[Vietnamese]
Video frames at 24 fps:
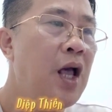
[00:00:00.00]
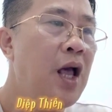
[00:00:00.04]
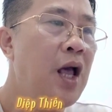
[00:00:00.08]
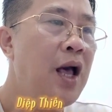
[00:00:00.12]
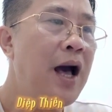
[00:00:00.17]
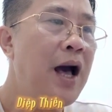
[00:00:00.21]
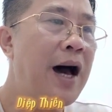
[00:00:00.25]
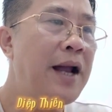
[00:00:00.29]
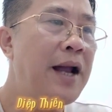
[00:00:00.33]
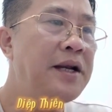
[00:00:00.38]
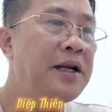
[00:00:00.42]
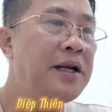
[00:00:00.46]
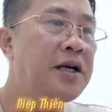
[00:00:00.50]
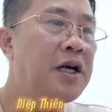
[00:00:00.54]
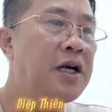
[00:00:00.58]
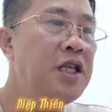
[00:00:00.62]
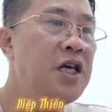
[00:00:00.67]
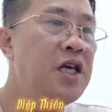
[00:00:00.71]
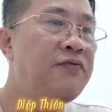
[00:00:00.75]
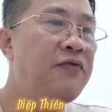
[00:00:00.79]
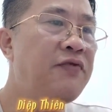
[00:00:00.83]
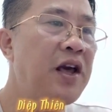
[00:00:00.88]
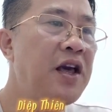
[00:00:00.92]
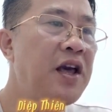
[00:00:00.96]
Anh cứ
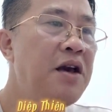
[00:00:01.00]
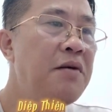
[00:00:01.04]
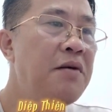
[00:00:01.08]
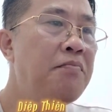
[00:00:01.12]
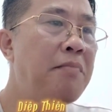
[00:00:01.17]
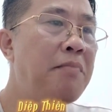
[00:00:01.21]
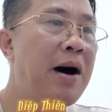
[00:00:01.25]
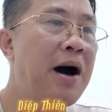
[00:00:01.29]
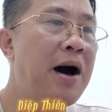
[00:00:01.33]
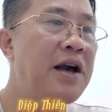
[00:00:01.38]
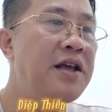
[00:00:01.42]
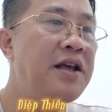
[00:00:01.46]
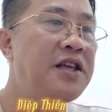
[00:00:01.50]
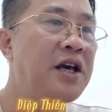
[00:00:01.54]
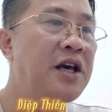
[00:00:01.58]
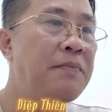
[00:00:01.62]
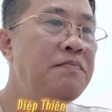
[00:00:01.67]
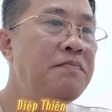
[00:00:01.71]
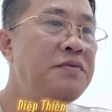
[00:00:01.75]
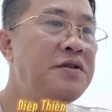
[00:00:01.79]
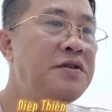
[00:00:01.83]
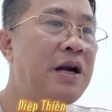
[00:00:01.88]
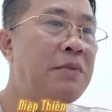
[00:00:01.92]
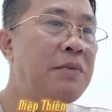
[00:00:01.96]
như vậy mà dẫm
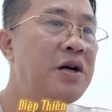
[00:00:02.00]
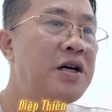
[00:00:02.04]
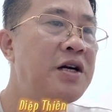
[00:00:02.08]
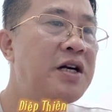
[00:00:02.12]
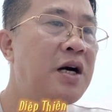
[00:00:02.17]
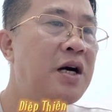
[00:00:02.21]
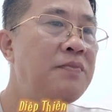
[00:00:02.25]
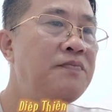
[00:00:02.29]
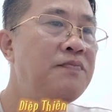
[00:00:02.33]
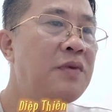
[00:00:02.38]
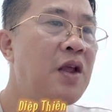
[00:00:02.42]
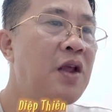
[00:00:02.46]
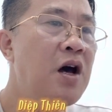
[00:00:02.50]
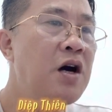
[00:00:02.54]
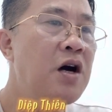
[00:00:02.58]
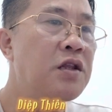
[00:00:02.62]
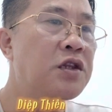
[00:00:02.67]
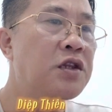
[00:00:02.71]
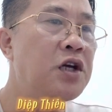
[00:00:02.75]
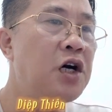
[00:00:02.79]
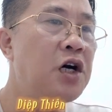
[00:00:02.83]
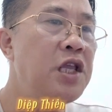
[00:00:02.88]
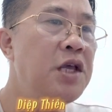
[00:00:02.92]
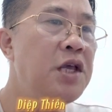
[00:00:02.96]
trong hư không,
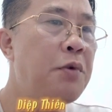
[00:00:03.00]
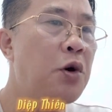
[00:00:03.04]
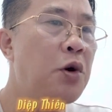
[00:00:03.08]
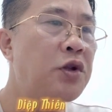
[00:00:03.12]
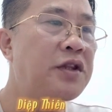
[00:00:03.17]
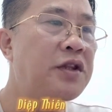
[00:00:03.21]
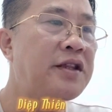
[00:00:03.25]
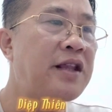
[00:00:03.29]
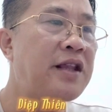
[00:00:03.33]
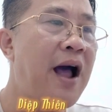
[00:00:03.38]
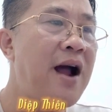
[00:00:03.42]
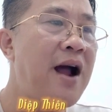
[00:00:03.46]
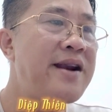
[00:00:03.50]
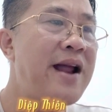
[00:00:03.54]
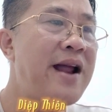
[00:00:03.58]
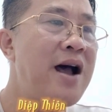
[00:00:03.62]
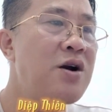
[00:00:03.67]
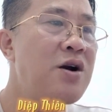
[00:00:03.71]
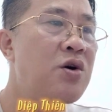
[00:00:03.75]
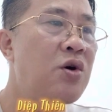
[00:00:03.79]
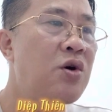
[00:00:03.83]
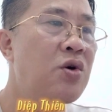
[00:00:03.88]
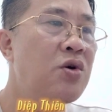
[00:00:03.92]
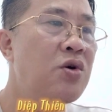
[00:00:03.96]
tựa như một tảng đá
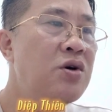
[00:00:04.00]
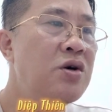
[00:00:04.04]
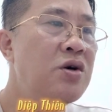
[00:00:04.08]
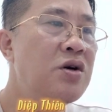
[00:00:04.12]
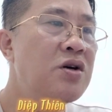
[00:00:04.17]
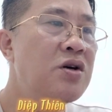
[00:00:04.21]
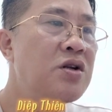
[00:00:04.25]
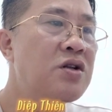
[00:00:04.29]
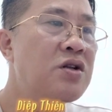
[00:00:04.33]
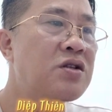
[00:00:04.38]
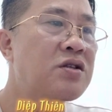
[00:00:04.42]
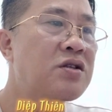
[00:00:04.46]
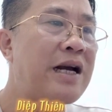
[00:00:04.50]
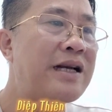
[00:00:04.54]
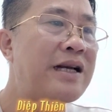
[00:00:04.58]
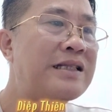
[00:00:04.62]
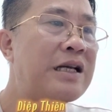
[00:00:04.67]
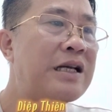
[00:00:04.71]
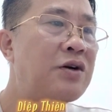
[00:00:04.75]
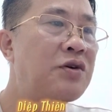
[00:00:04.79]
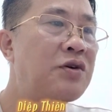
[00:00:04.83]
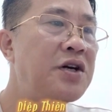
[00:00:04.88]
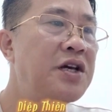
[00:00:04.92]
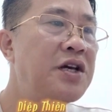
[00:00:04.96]
cổ. Tại
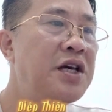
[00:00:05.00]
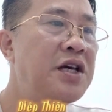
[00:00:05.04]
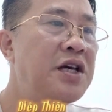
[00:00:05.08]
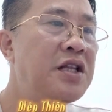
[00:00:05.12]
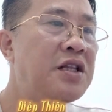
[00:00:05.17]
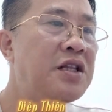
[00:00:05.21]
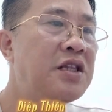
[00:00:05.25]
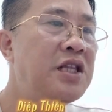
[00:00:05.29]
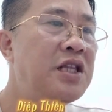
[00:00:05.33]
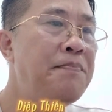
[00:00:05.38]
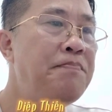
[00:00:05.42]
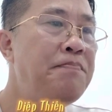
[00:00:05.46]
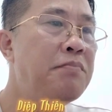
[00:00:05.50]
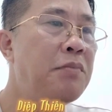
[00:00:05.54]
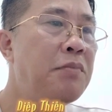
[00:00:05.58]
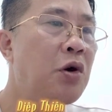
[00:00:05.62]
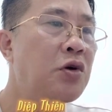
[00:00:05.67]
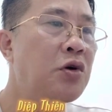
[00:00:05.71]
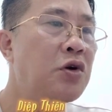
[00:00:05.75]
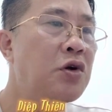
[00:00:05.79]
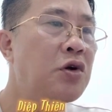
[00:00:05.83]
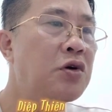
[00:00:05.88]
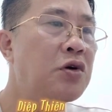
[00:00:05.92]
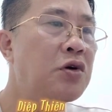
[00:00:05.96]
sao khi tiếp một
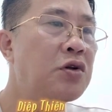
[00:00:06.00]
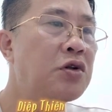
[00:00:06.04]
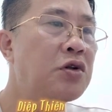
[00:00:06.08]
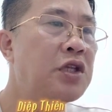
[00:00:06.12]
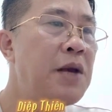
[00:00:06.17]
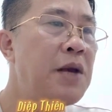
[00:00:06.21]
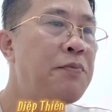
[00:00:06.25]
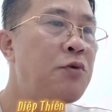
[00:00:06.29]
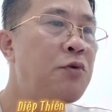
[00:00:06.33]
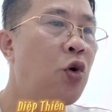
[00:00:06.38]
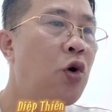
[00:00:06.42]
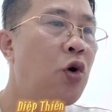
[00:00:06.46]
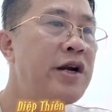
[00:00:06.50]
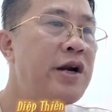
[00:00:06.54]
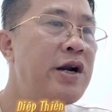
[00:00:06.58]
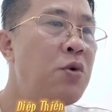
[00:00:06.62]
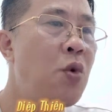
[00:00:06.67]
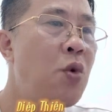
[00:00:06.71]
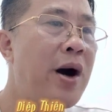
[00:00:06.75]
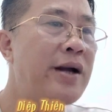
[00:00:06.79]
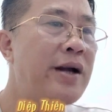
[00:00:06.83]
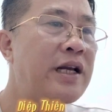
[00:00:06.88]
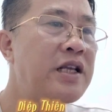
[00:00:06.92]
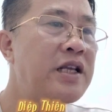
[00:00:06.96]
tiếp của Đông
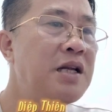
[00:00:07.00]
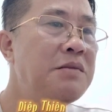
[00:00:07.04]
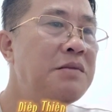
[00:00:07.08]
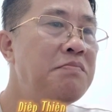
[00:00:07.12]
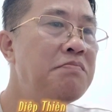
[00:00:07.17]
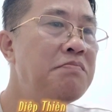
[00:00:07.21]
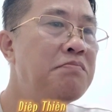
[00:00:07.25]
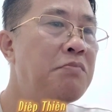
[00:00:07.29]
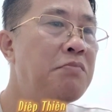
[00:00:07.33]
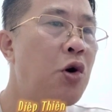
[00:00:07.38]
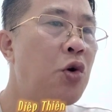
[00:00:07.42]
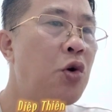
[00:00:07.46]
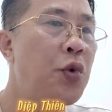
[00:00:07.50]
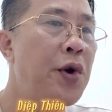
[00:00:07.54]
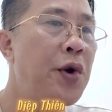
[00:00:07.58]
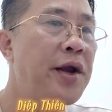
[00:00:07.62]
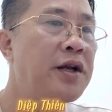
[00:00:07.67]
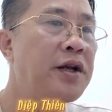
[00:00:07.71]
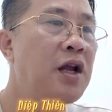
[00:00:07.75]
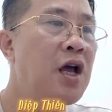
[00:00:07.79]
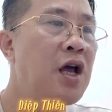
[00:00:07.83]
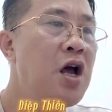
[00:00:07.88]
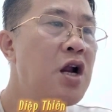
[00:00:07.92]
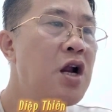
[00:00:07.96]
Hoàng Thái Nhất một quyền,
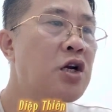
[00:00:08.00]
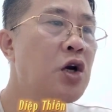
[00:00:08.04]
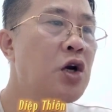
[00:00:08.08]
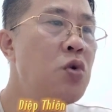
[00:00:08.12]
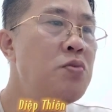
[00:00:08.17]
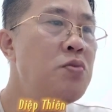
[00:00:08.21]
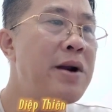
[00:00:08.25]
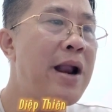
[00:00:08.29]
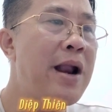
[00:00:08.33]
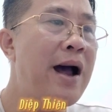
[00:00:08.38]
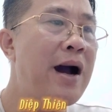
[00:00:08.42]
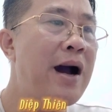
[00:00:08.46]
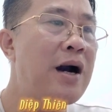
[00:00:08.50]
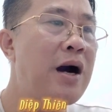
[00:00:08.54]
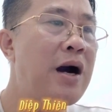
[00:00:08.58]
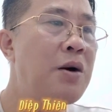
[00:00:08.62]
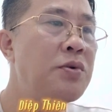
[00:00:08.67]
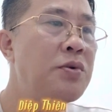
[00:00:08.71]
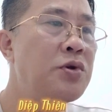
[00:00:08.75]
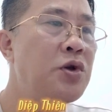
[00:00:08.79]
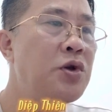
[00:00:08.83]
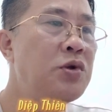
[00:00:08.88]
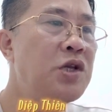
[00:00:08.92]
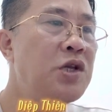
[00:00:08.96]
đúng là
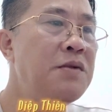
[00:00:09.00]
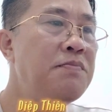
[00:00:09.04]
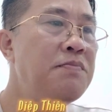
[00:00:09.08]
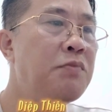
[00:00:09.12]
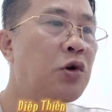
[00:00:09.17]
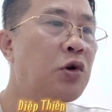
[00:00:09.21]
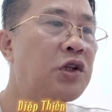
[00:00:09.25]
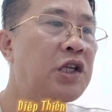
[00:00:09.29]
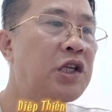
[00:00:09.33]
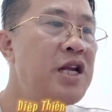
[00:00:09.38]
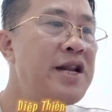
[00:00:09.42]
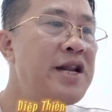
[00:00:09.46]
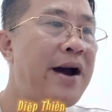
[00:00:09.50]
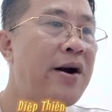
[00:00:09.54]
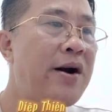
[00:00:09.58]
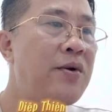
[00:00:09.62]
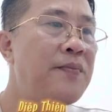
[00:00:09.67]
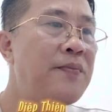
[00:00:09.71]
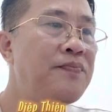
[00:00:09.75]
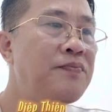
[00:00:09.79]
không nhúc nhích một tí nào.